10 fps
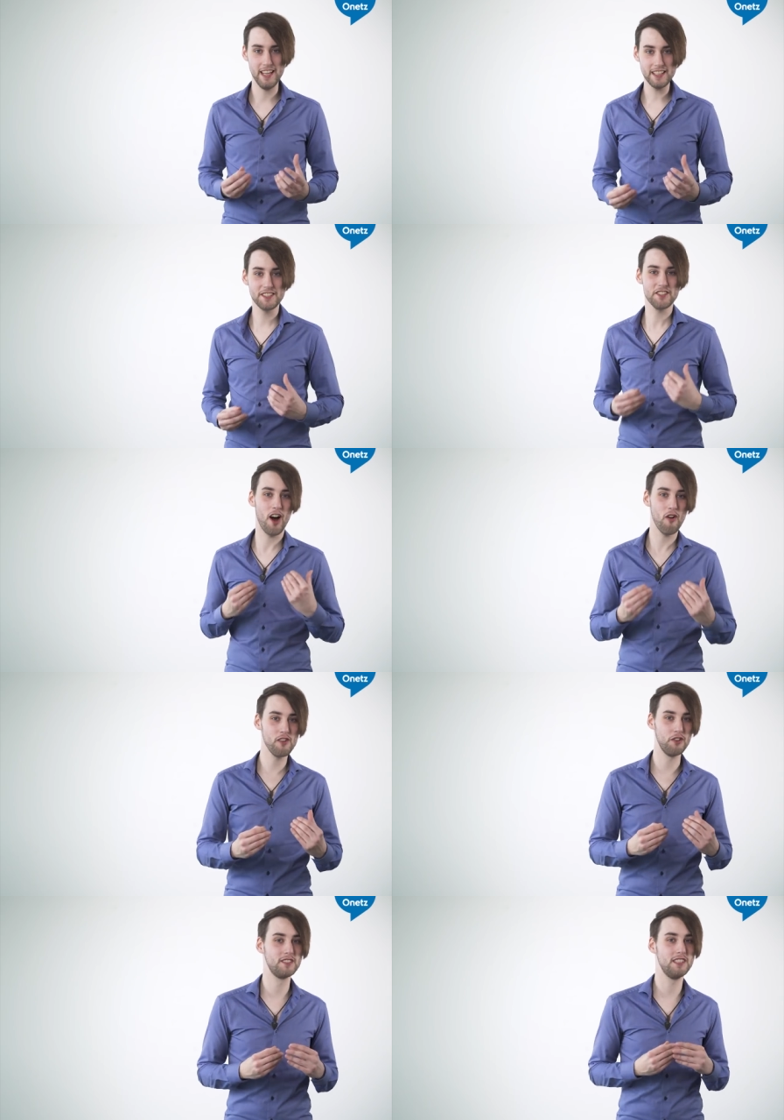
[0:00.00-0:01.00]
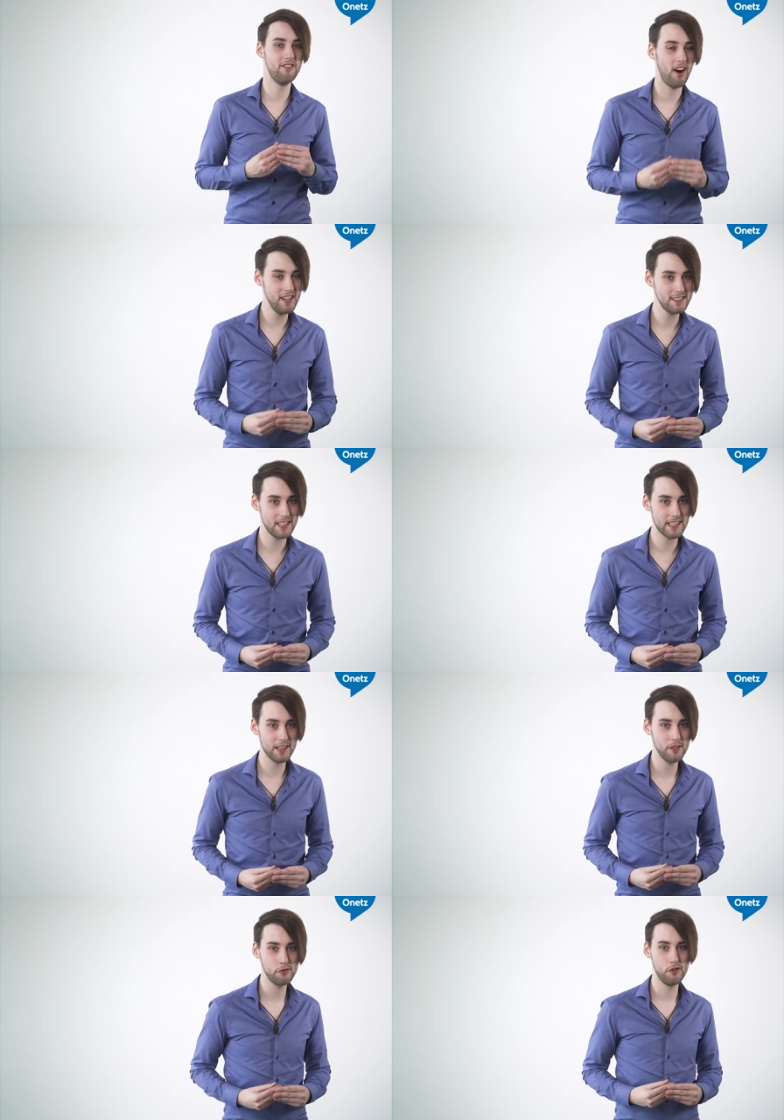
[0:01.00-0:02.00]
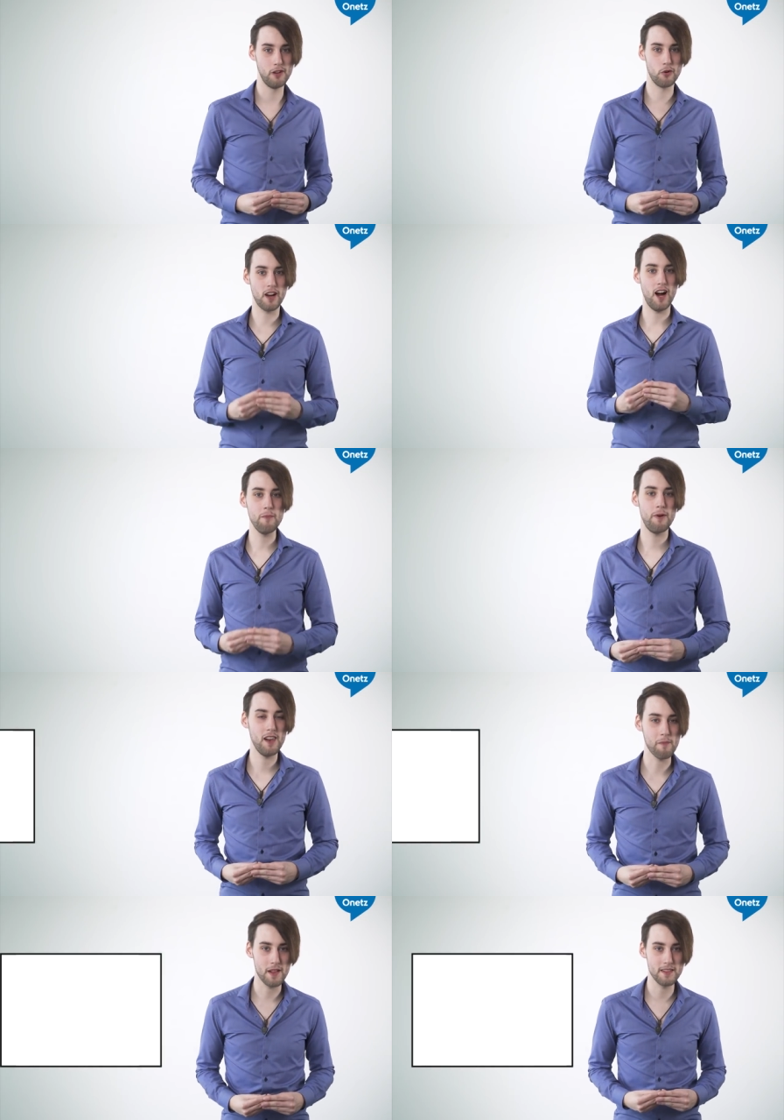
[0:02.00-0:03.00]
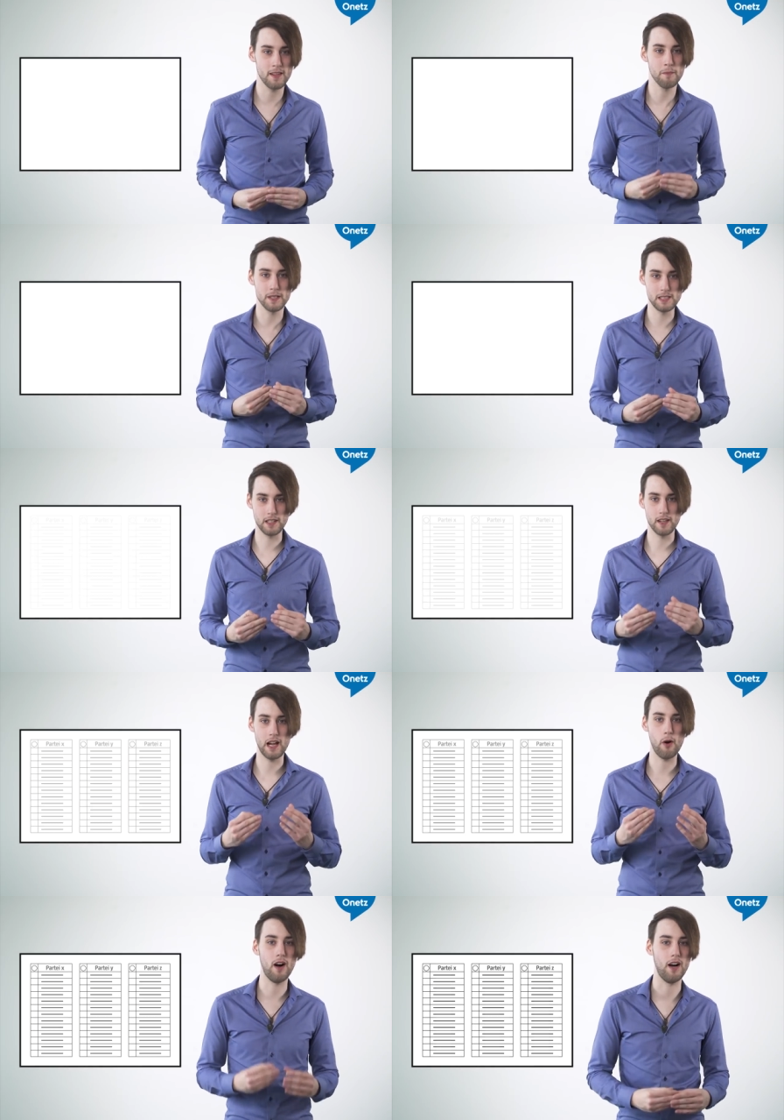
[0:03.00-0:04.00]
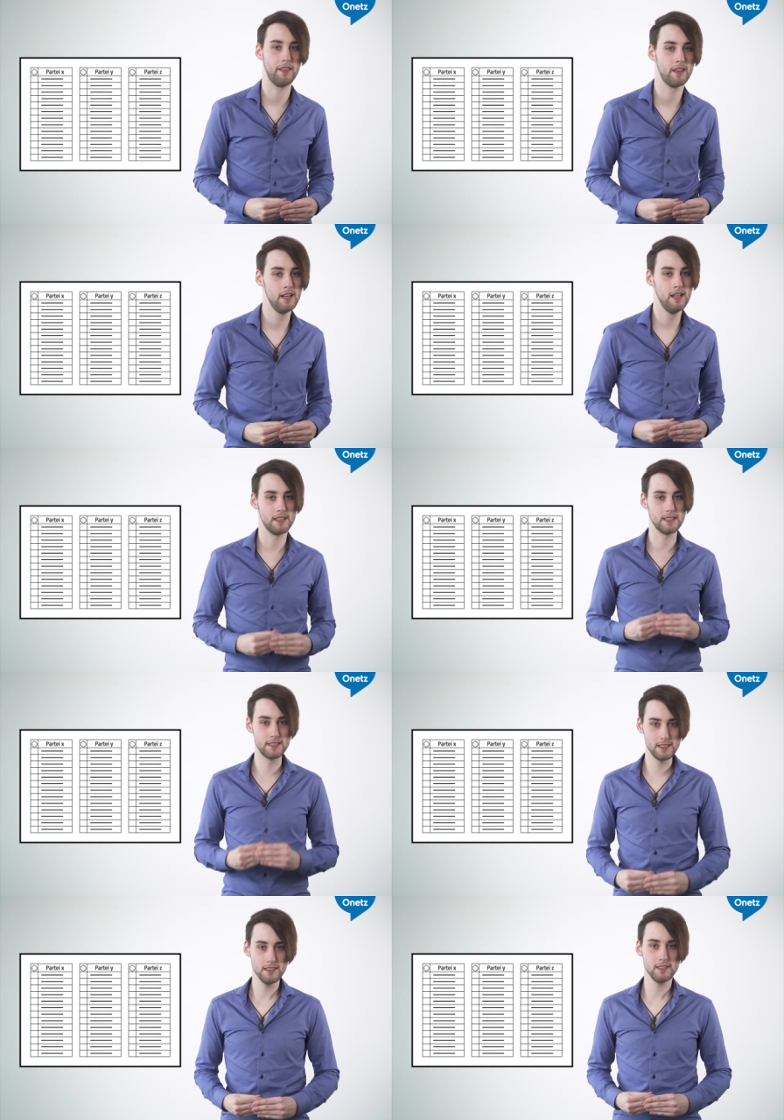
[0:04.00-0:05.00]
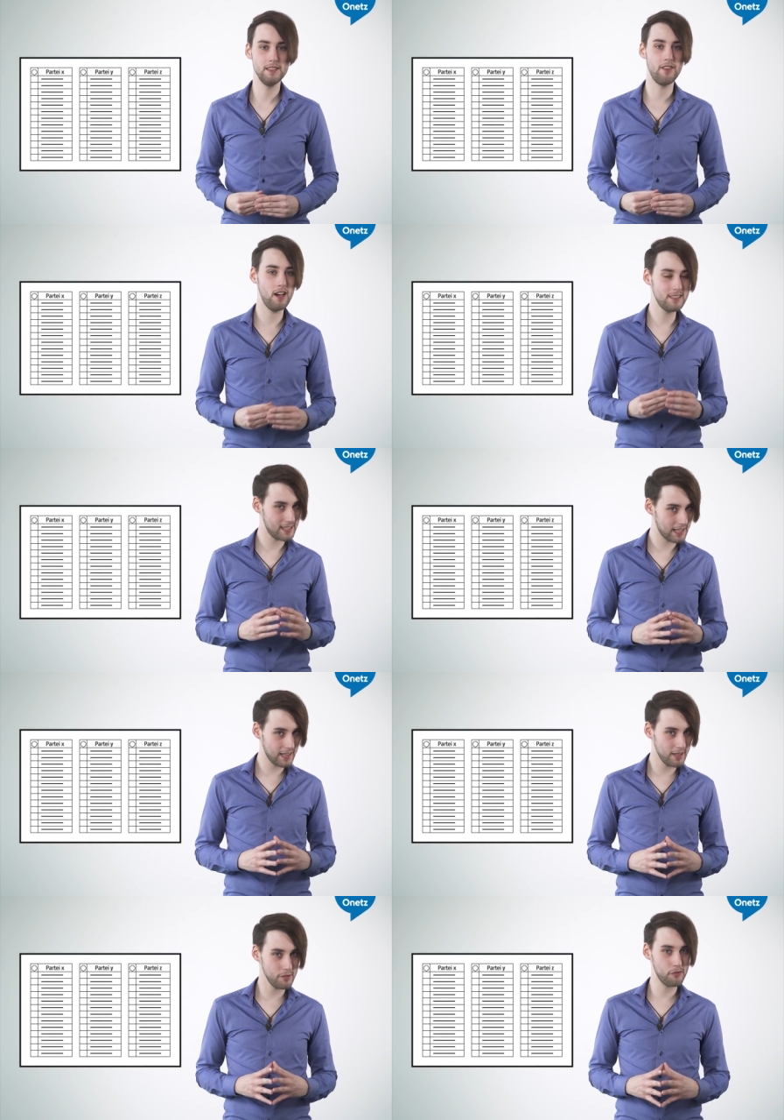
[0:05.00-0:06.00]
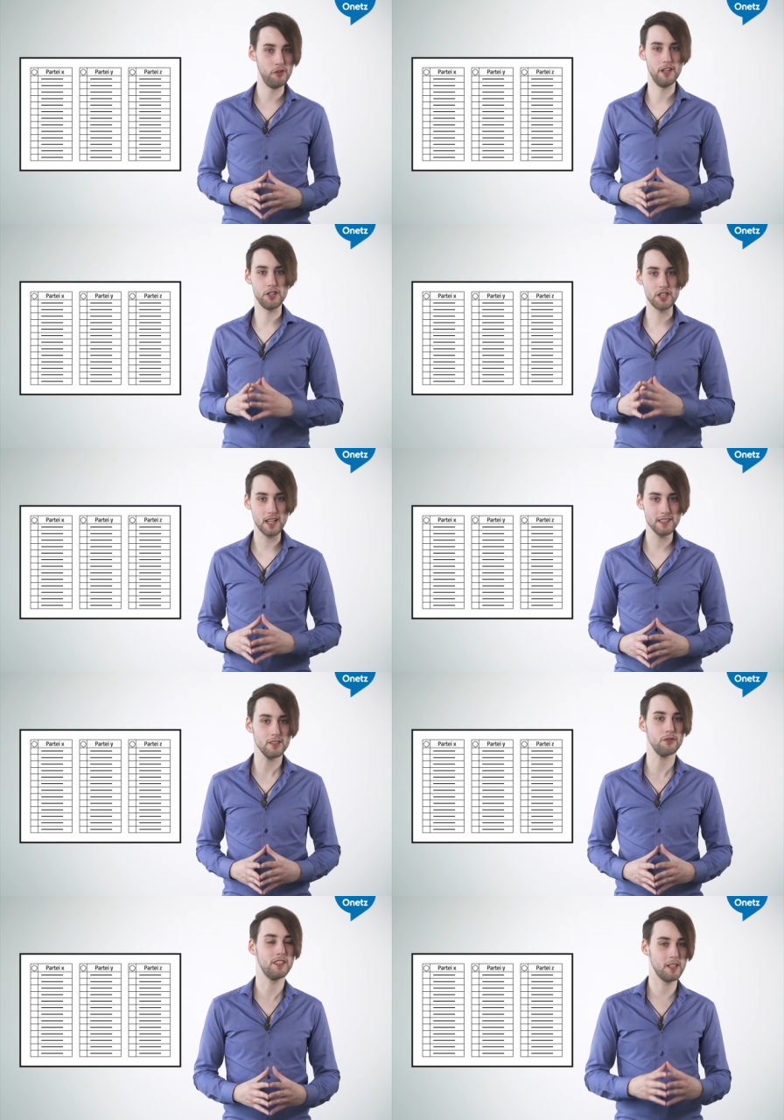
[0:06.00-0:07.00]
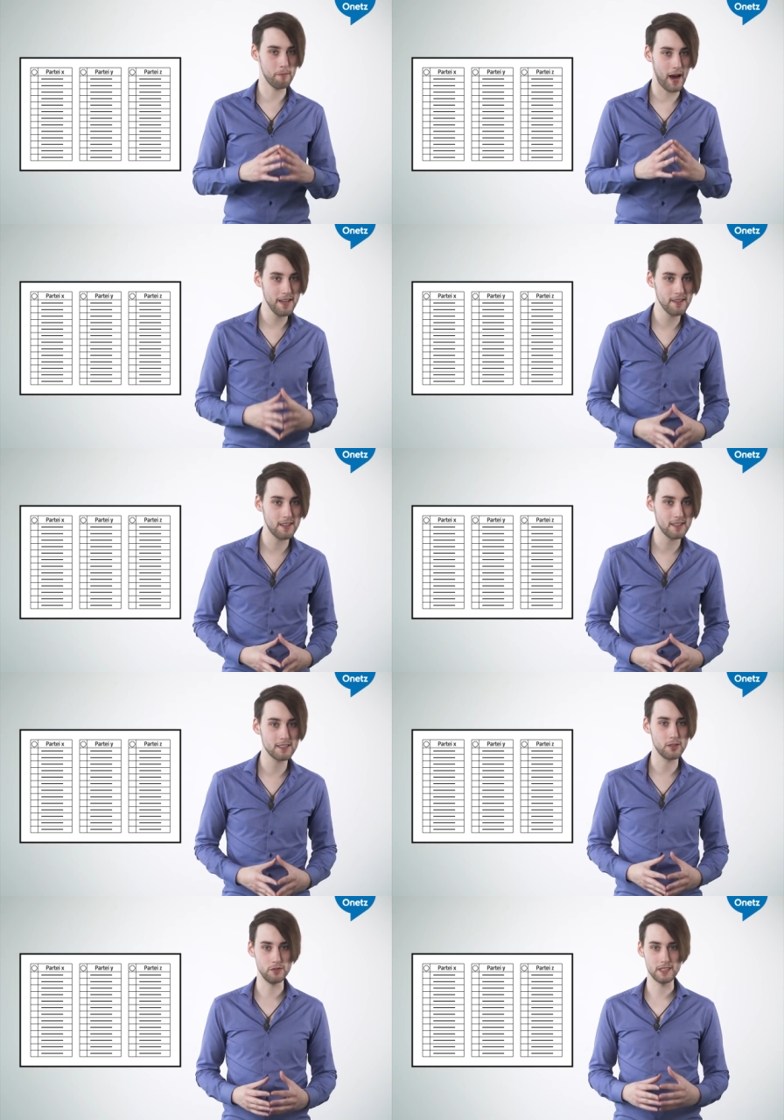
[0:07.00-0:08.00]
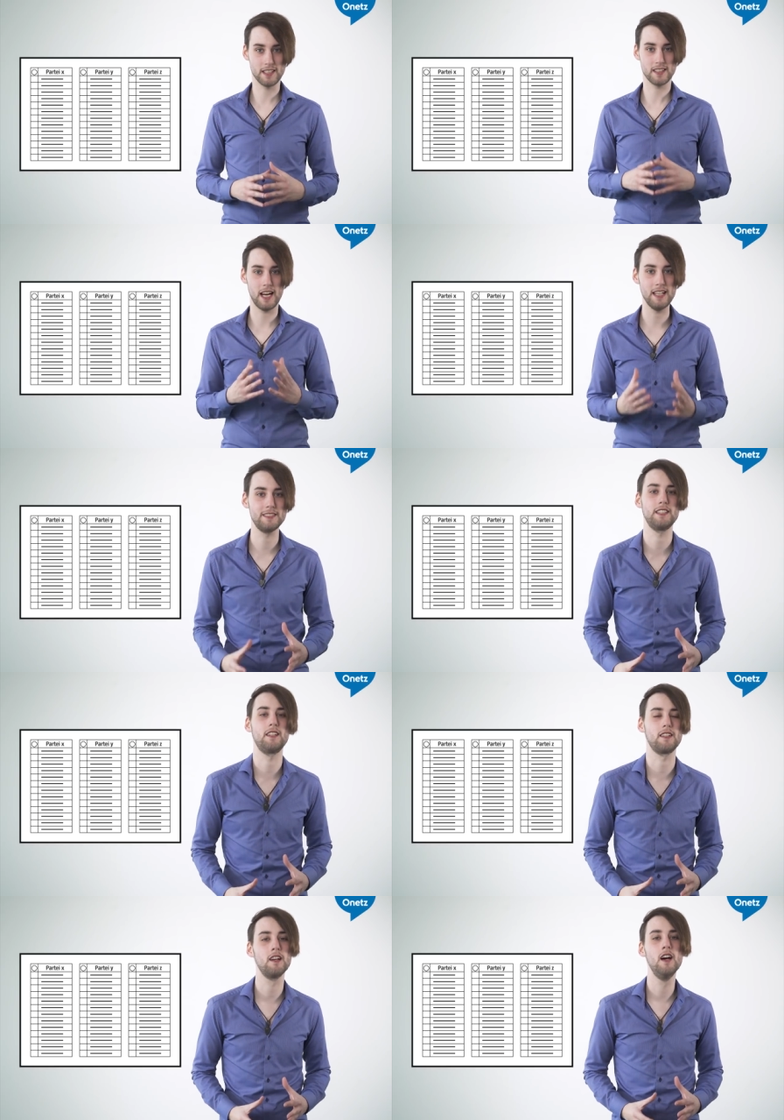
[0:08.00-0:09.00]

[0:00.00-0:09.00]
Jetzt schauen wir uns die Wahlzettel für die Lokalparlamente ein bisschen genauer an. Das sind die Wahlzettel für den Stadt- und den Gemeinderat und den Kreistag.